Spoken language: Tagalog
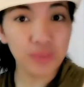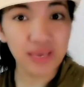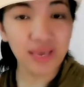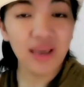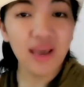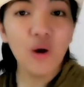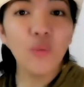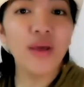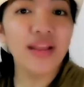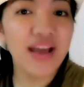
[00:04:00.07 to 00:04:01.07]
would be
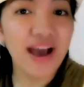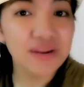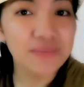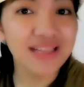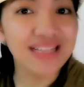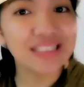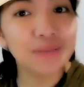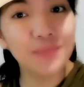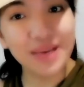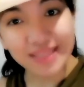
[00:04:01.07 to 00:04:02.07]
when an animal is
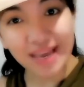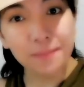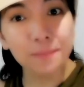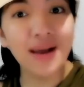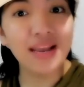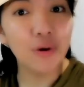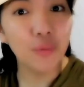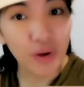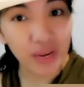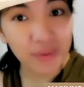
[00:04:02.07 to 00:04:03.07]
bitten by a
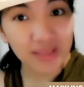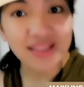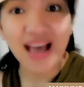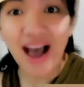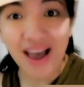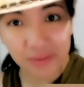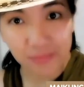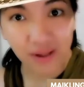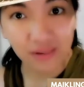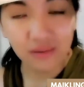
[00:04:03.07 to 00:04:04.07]
rabid
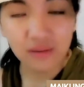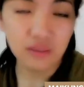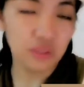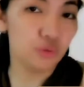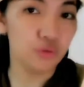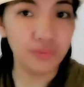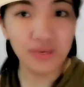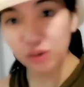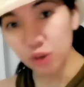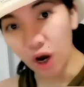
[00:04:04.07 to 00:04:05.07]
animal. It could be
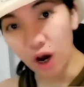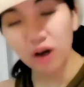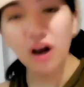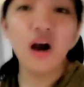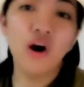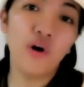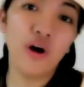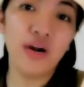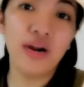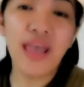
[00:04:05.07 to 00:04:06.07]
a dog
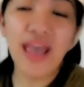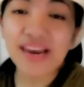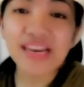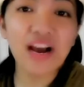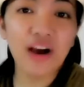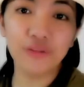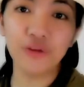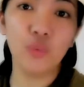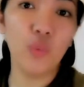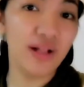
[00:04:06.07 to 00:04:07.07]
or any
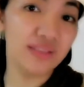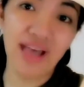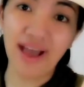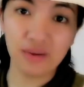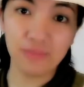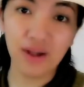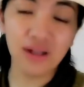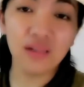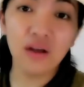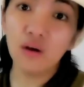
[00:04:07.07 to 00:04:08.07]
other wild
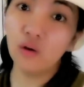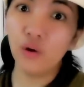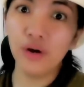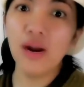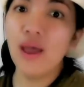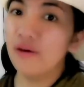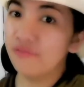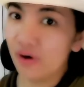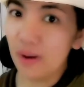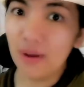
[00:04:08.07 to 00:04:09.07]
animal or
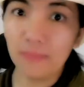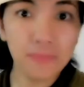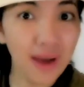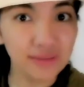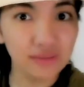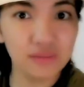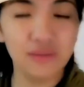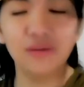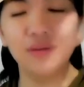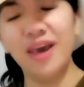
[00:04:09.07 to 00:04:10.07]
from a bat.
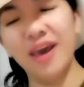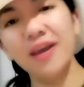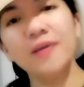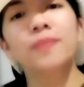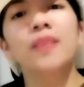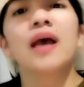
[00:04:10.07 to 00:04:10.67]
Okay?